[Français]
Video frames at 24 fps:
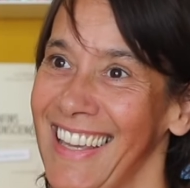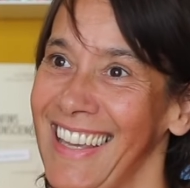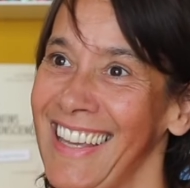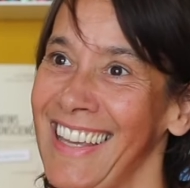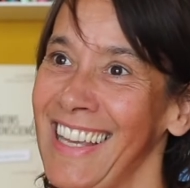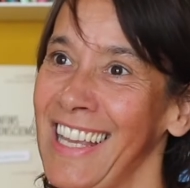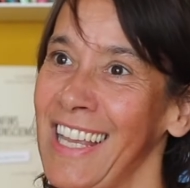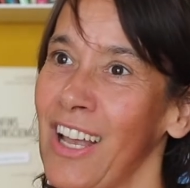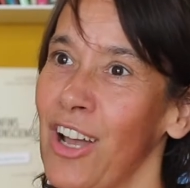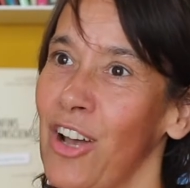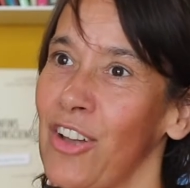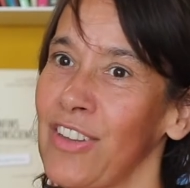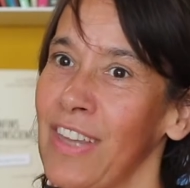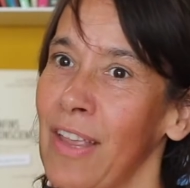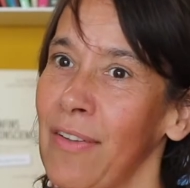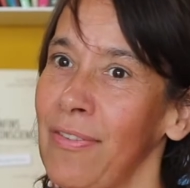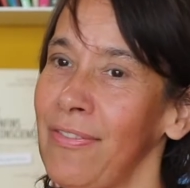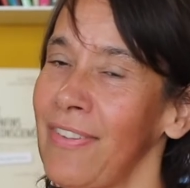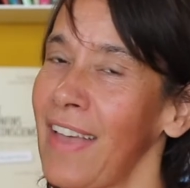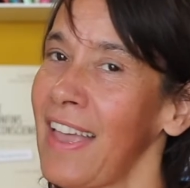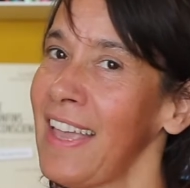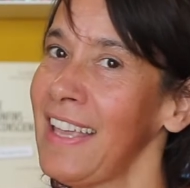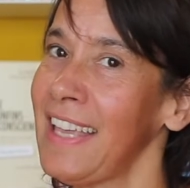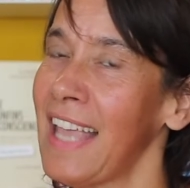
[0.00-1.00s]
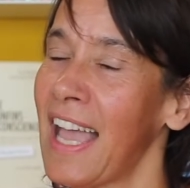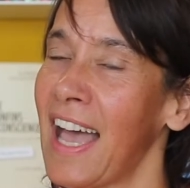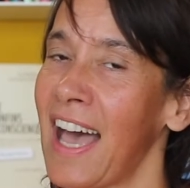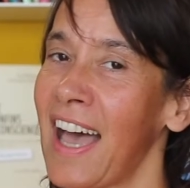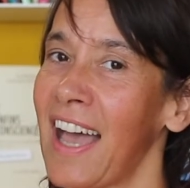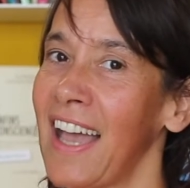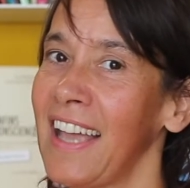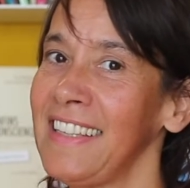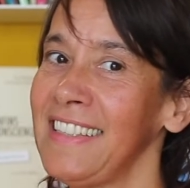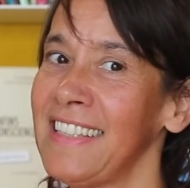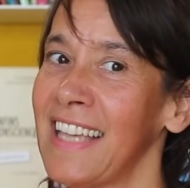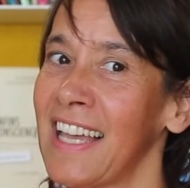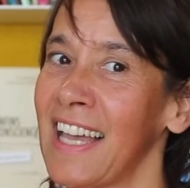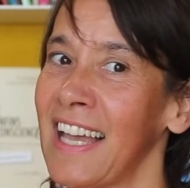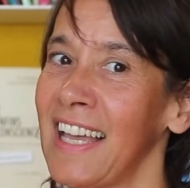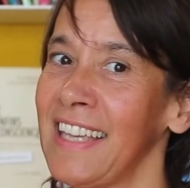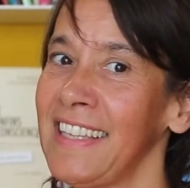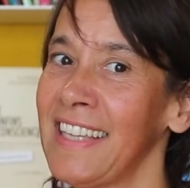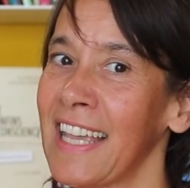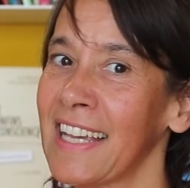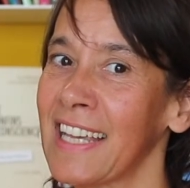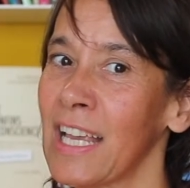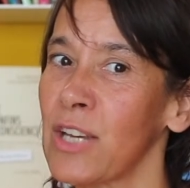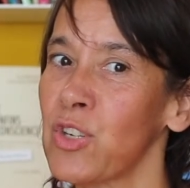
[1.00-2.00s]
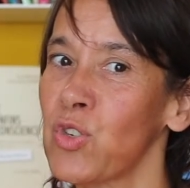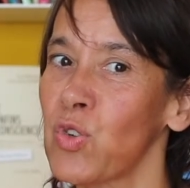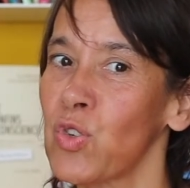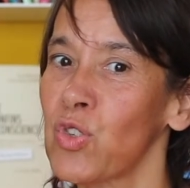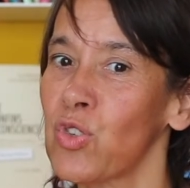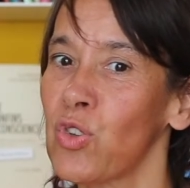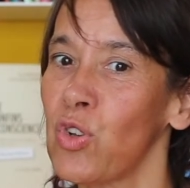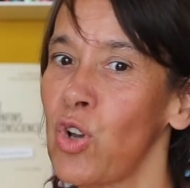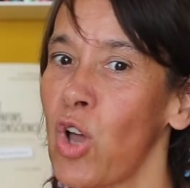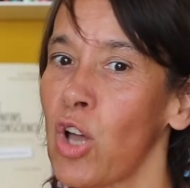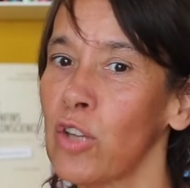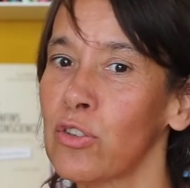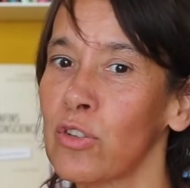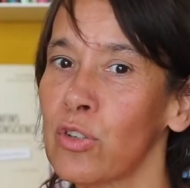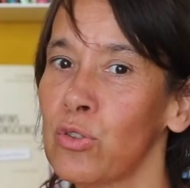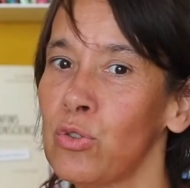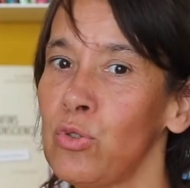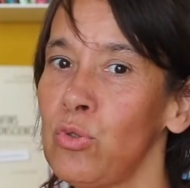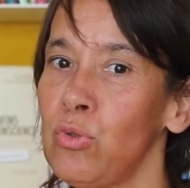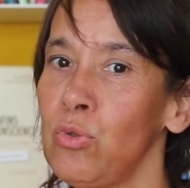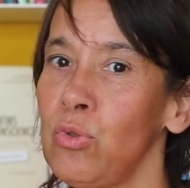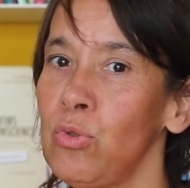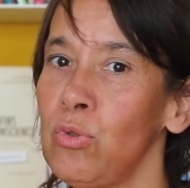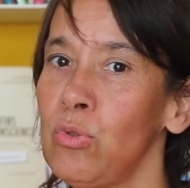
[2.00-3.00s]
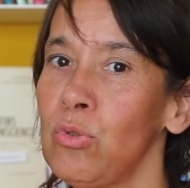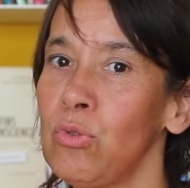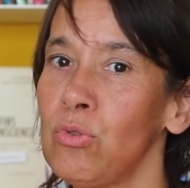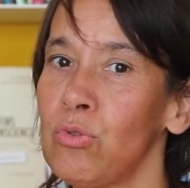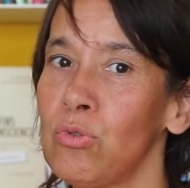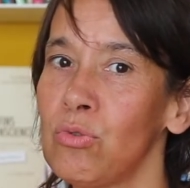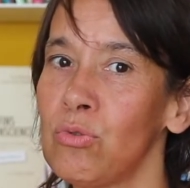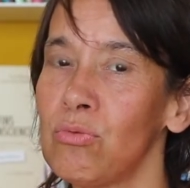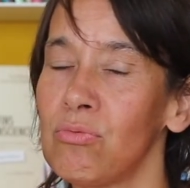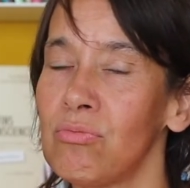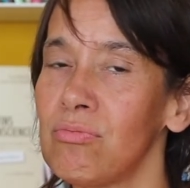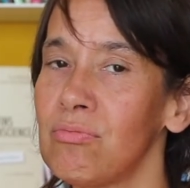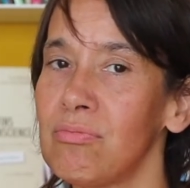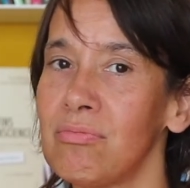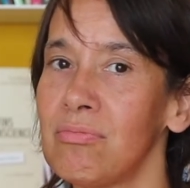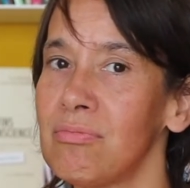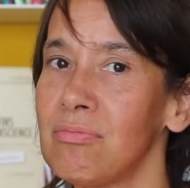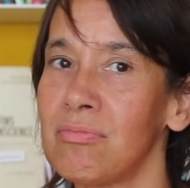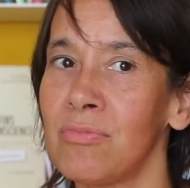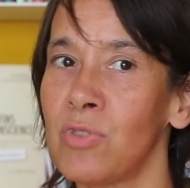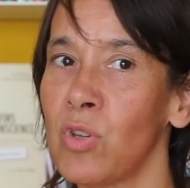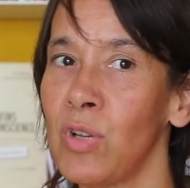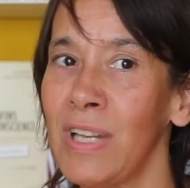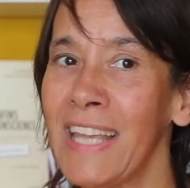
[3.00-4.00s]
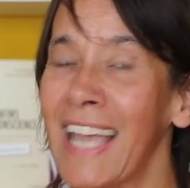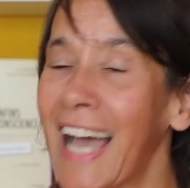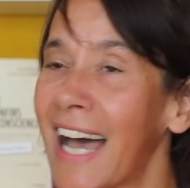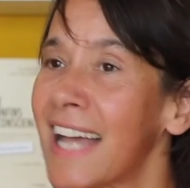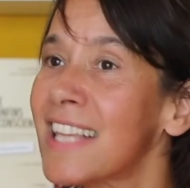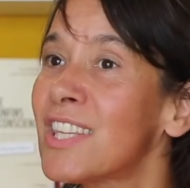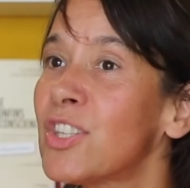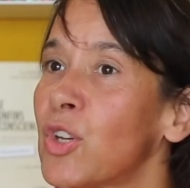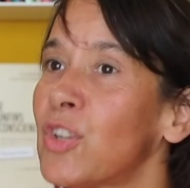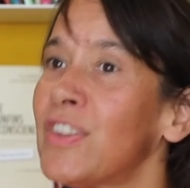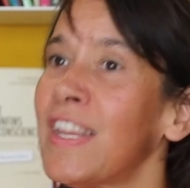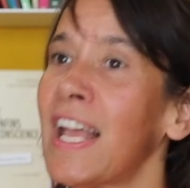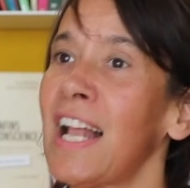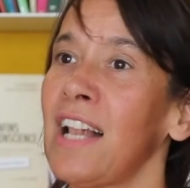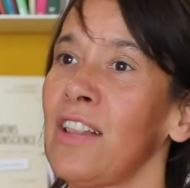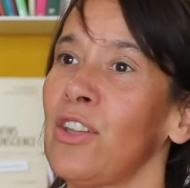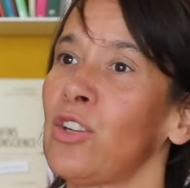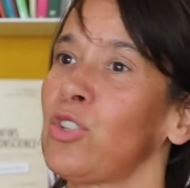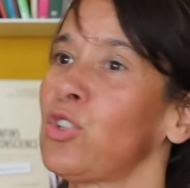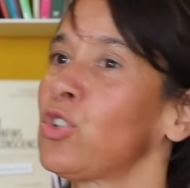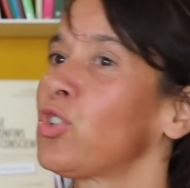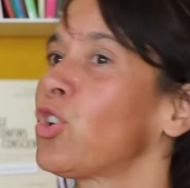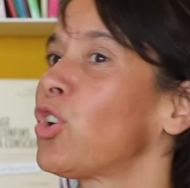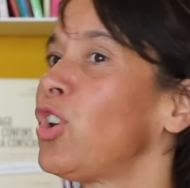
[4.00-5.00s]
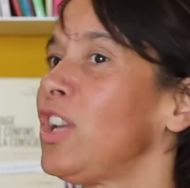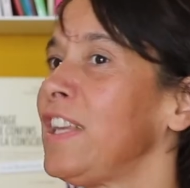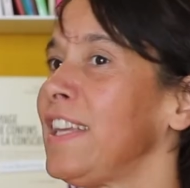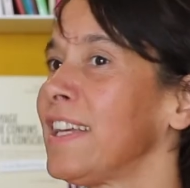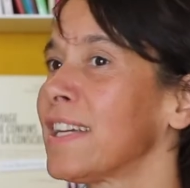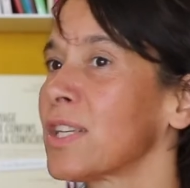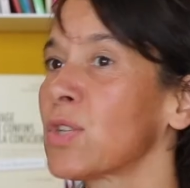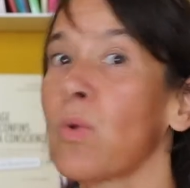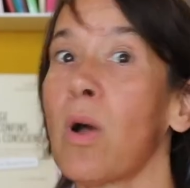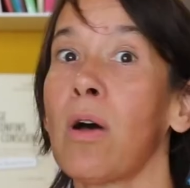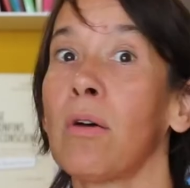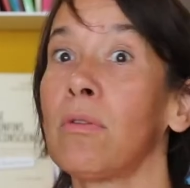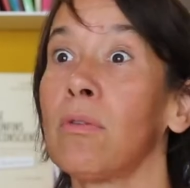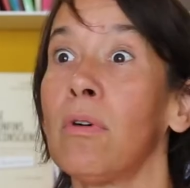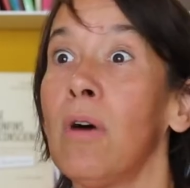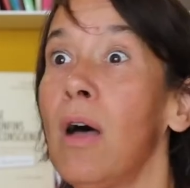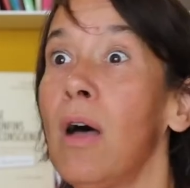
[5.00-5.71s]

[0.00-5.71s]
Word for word: Et euh, en effet, il y a, quelque chose de l'ordre du, de l'irrationnel dans notre lien. Soit on,